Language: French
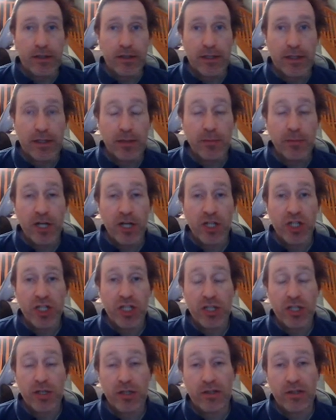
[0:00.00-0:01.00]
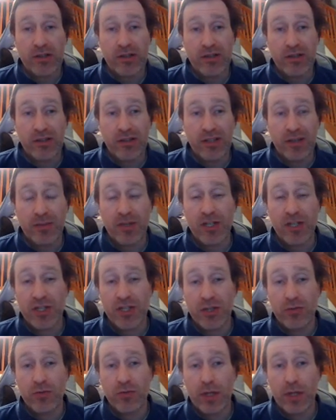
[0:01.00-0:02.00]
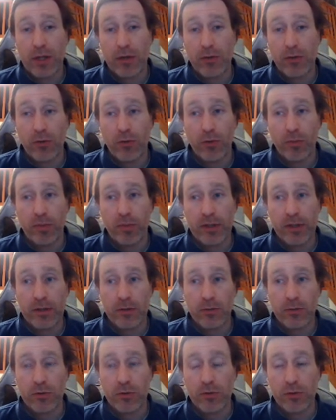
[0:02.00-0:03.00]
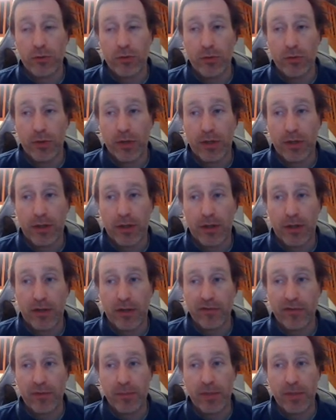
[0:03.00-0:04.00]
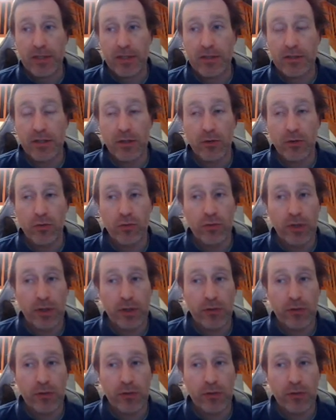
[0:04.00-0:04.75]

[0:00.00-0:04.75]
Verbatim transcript: les marchés, euh, les marchés US et européens. Donc euh, ça, ça, fait partie d'un tout. Hein. C'est